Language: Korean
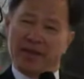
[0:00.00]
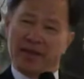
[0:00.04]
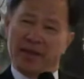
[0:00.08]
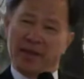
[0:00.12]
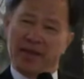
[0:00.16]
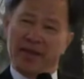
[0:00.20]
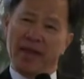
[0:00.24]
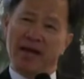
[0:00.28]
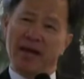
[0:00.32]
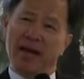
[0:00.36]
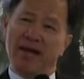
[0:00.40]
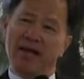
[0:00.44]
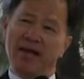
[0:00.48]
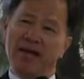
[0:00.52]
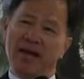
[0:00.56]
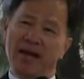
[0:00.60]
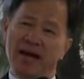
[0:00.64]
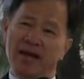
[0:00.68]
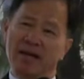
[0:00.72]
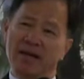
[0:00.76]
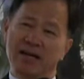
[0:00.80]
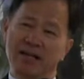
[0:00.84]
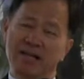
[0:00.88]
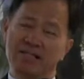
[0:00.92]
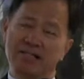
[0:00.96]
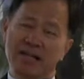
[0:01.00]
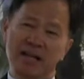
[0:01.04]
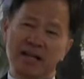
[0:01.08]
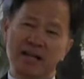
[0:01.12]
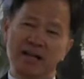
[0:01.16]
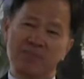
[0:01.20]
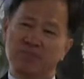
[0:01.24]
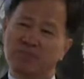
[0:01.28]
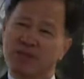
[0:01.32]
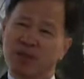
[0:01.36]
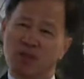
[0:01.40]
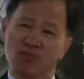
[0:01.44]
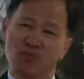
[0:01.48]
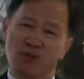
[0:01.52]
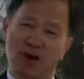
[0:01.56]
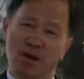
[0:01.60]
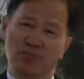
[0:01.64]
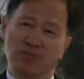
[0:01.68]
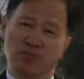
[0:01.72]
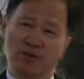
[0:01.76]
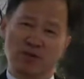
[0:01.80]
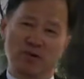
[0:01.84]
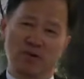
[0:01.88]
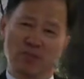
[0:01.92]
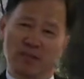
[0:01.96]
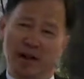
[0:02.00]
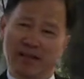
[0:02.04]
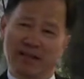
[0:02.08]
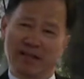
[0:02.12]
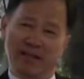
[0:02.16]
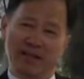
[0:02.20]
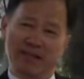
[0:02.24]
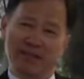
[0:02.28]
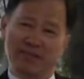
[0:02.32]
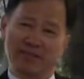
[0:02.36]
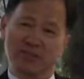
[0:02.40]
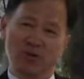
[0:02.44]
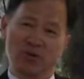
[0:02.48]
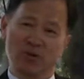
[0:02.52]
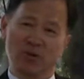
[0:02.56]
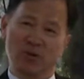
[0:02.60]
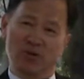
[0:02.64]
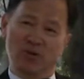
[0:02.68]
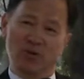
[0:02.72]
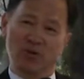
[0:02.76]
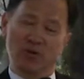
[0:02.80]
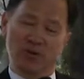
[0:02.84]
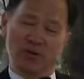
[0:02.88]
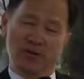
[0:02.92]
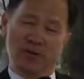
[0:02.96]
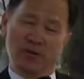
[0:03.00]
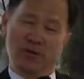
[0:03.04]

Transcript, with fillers: 일리아가 사렙닥과부를 만났죠.